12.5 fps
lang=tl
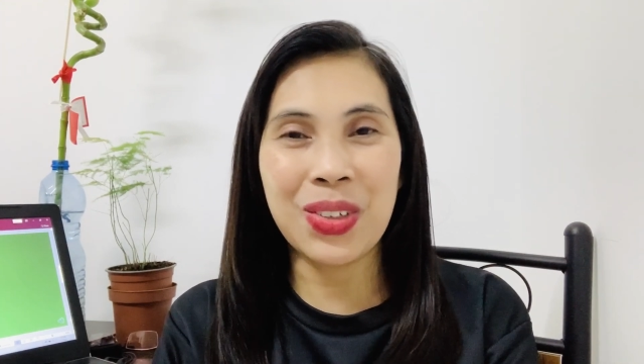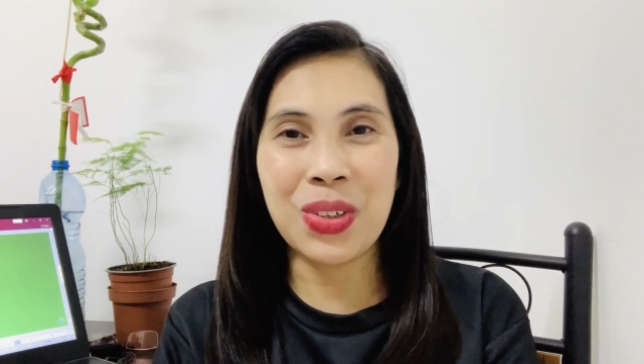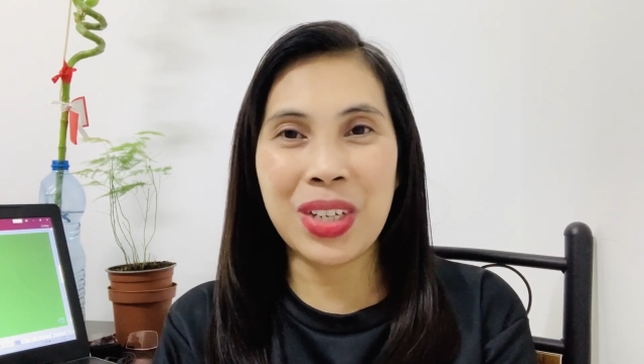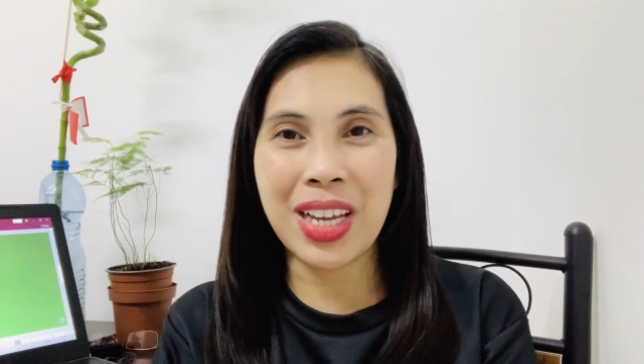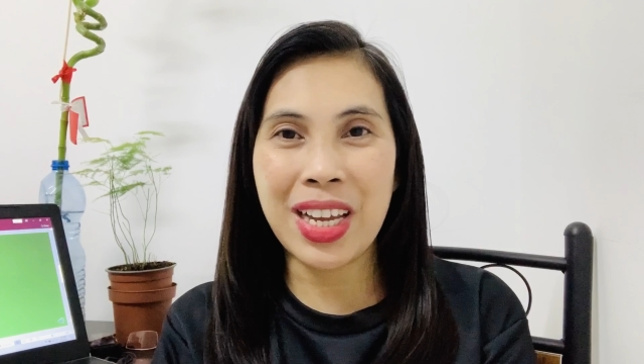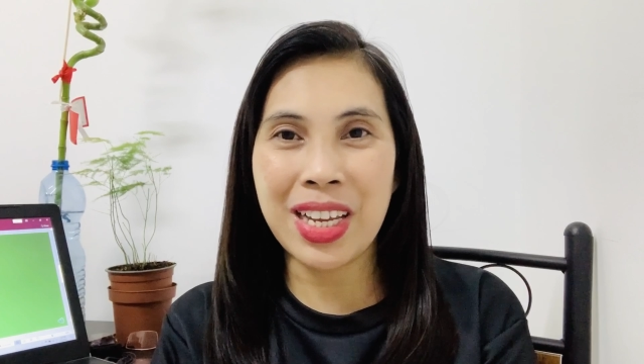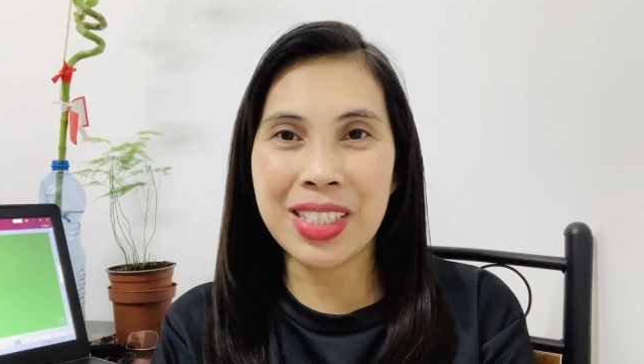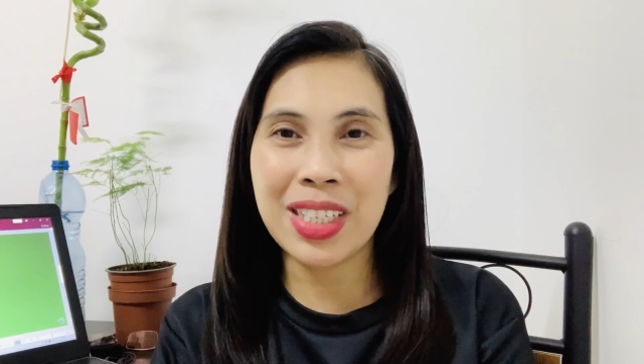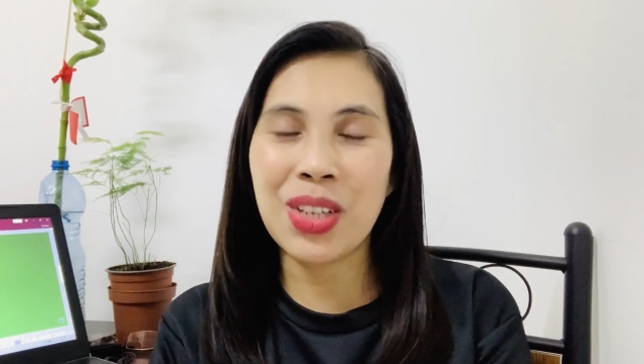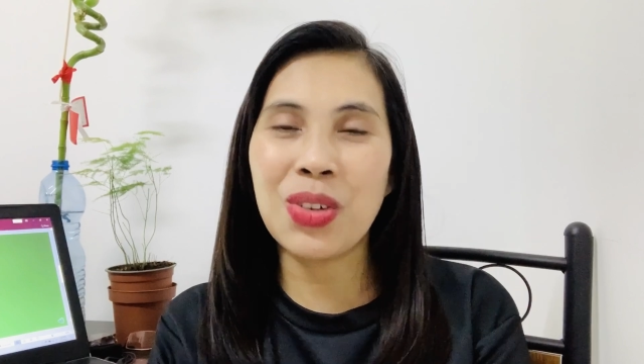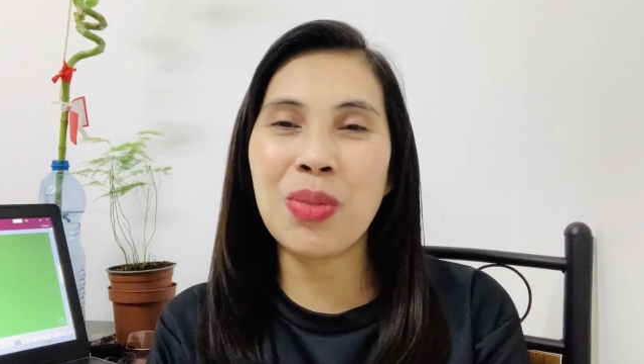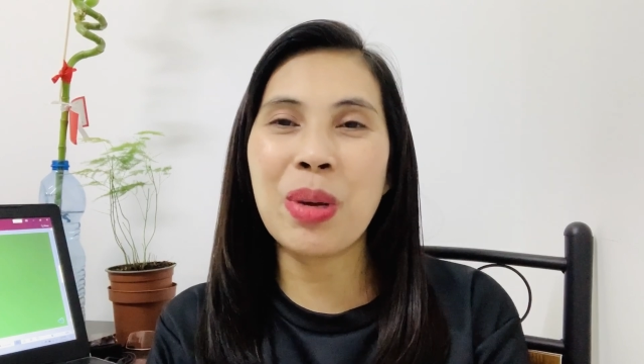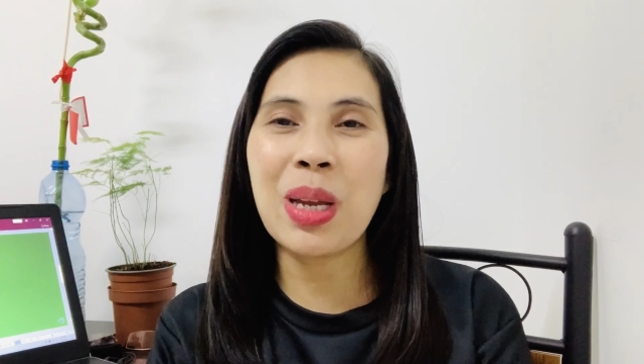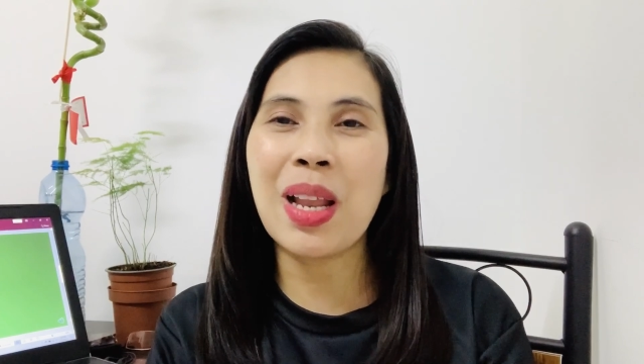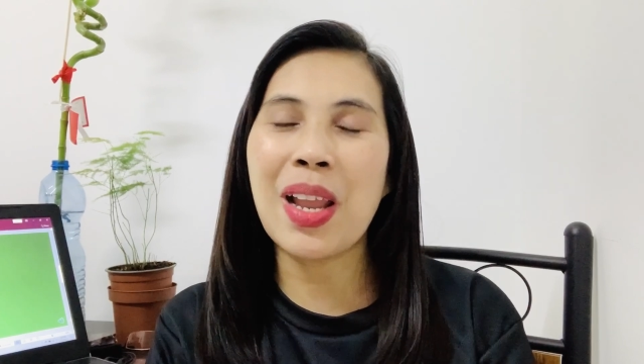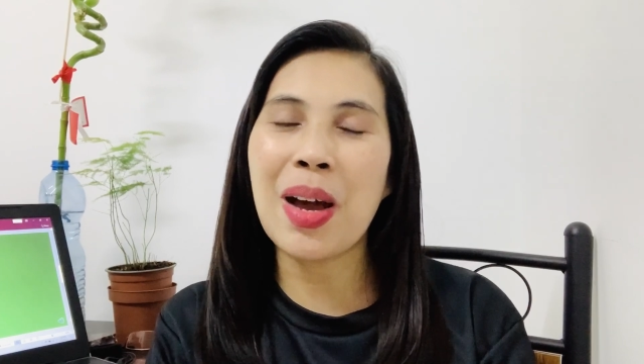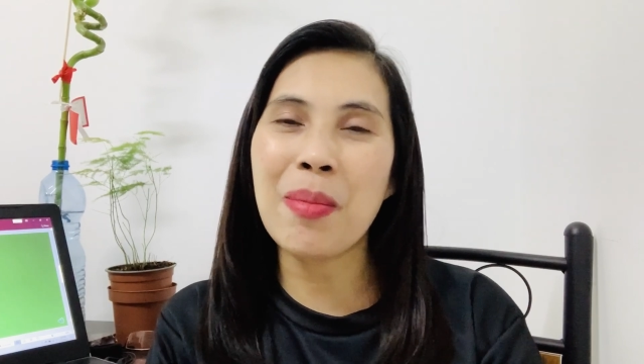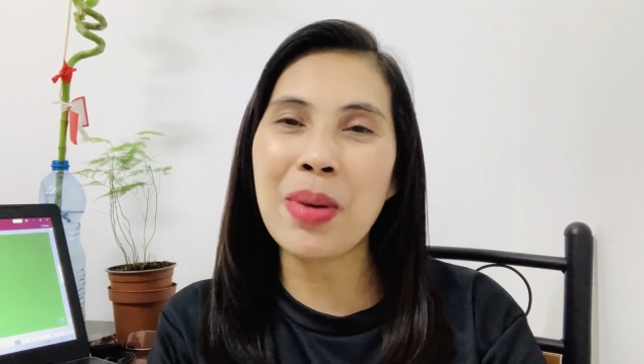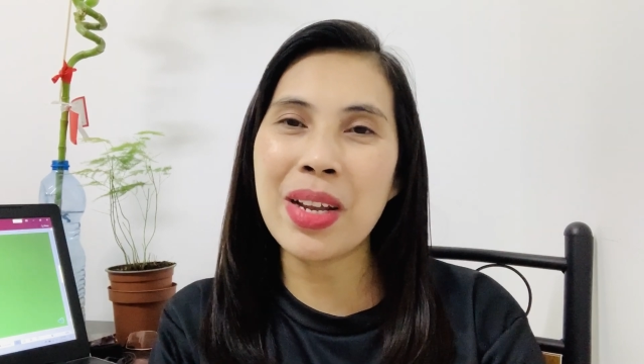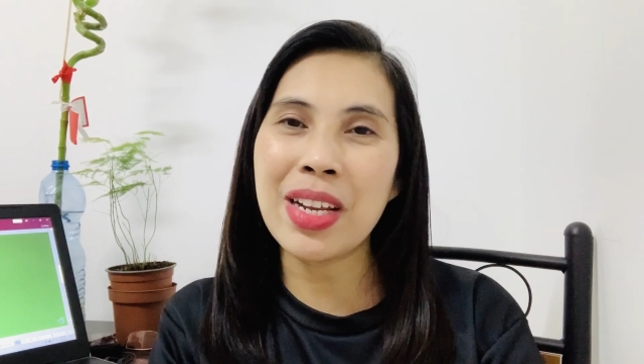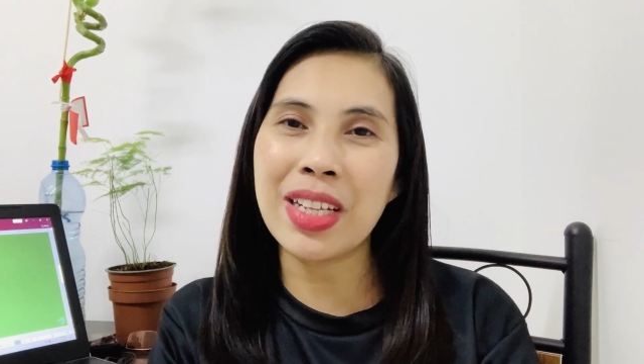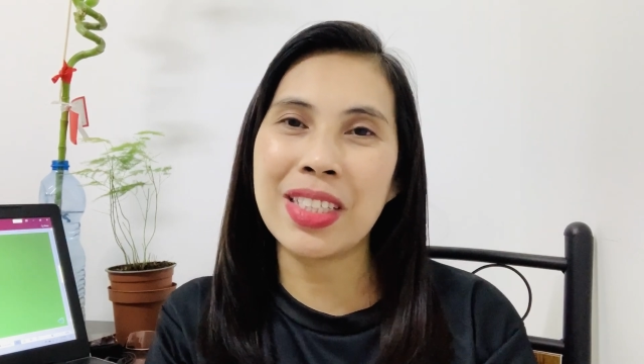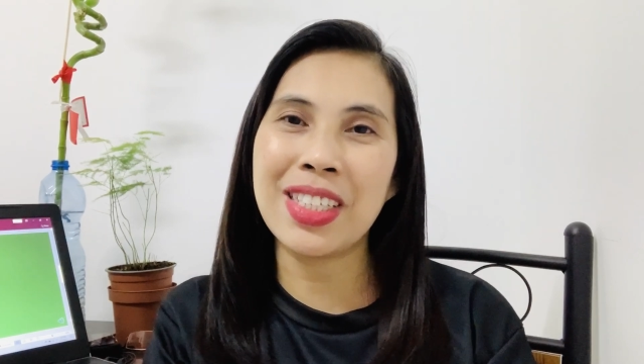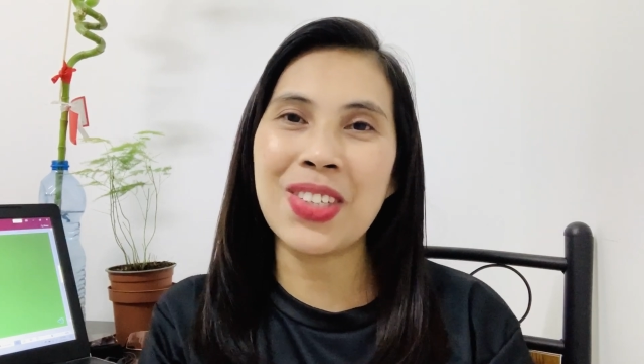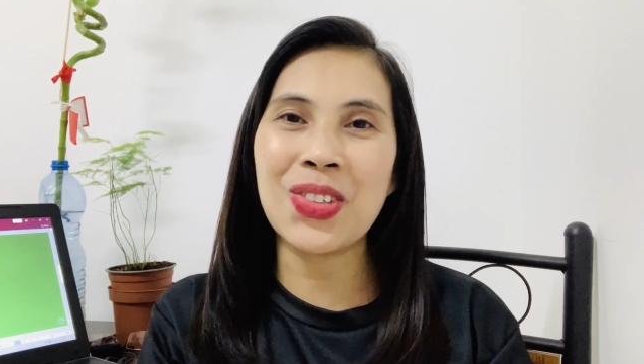Okay, sinong may halaman
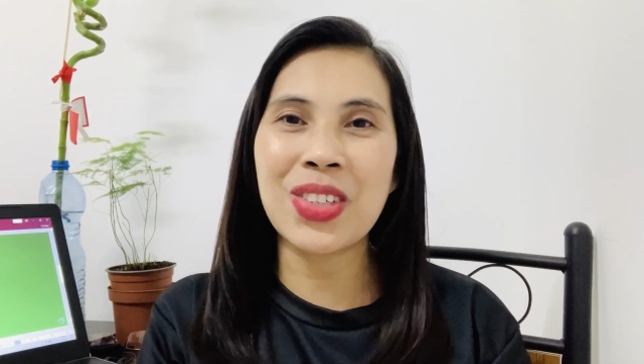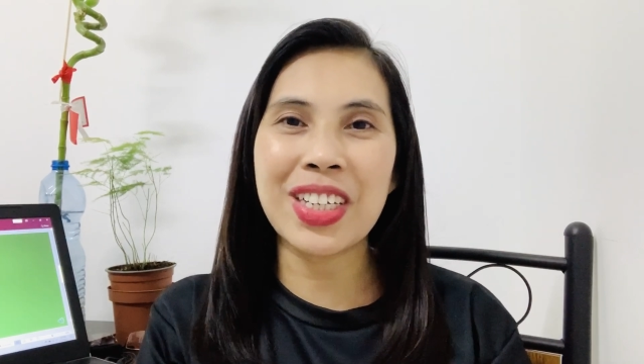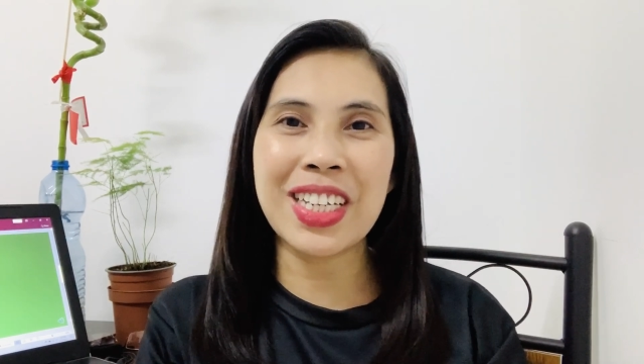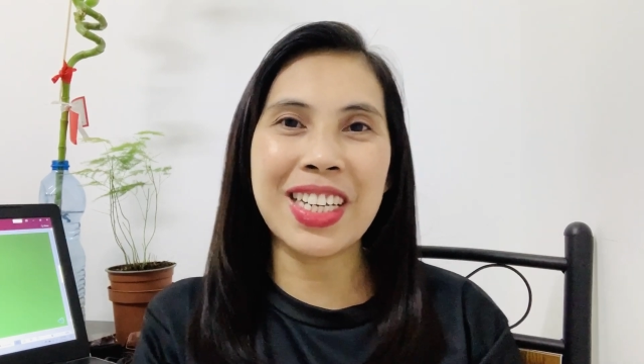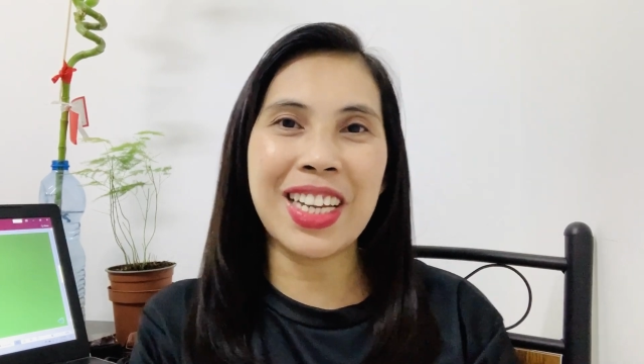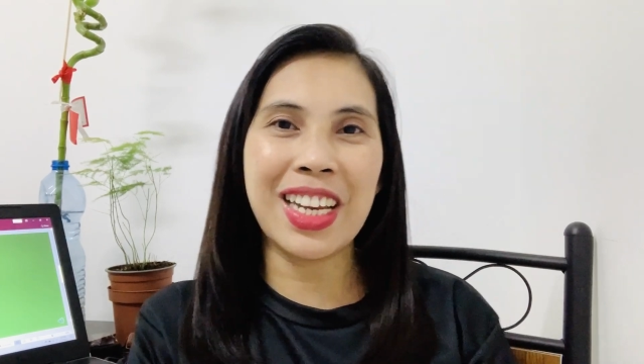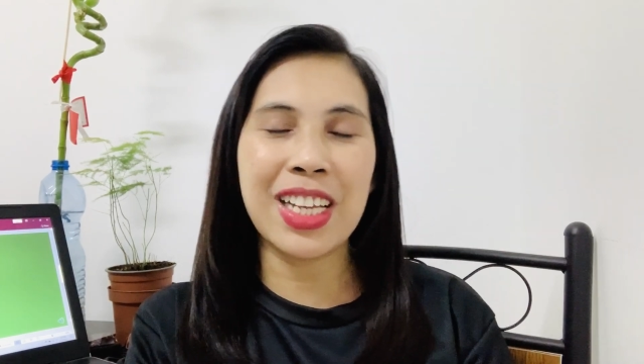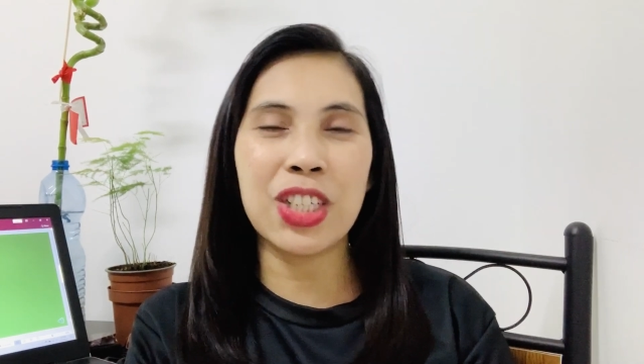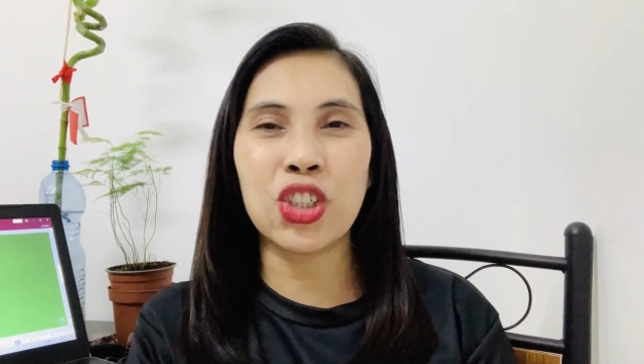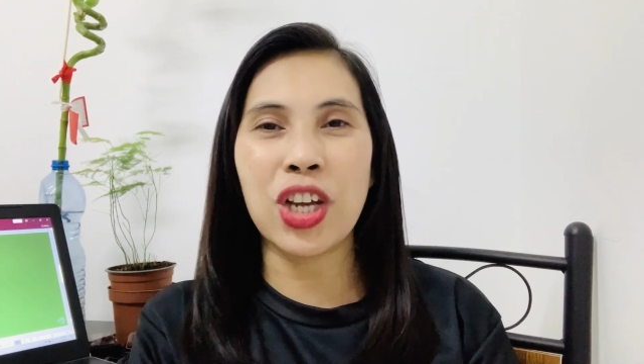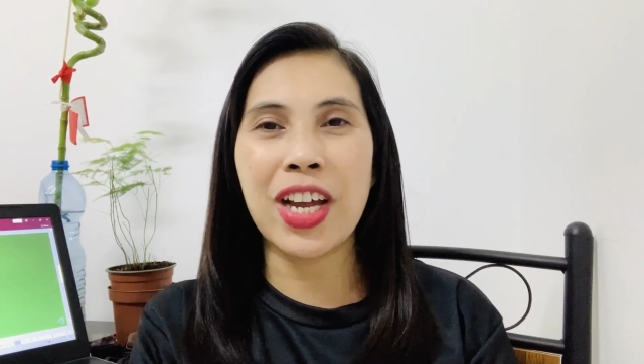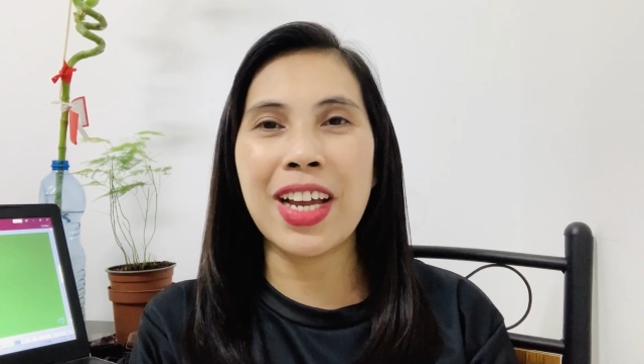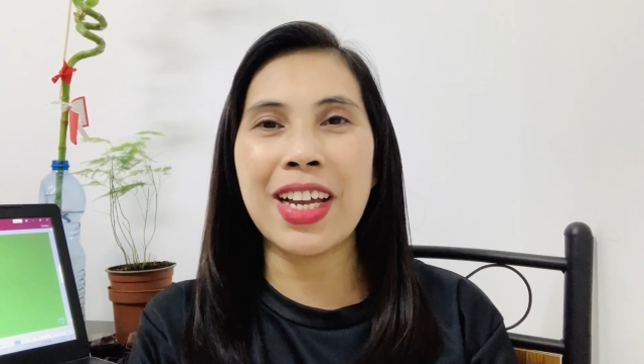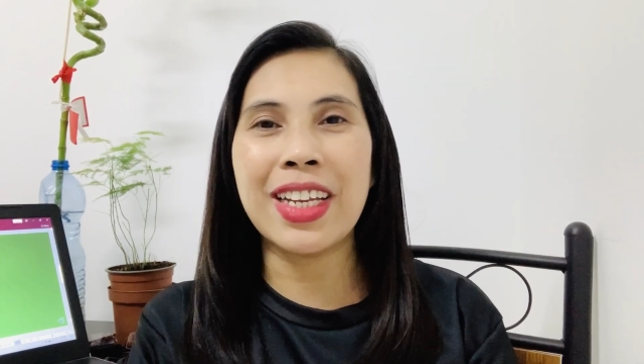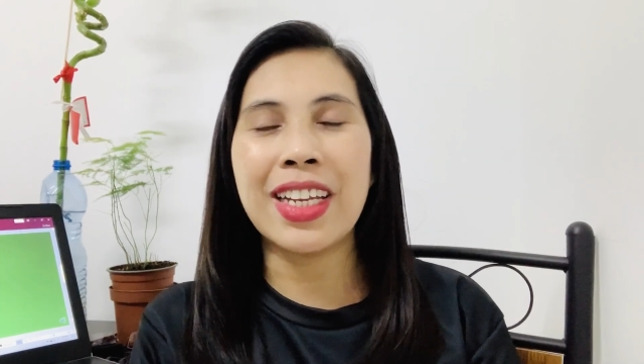at sinong nagdidilig dyan?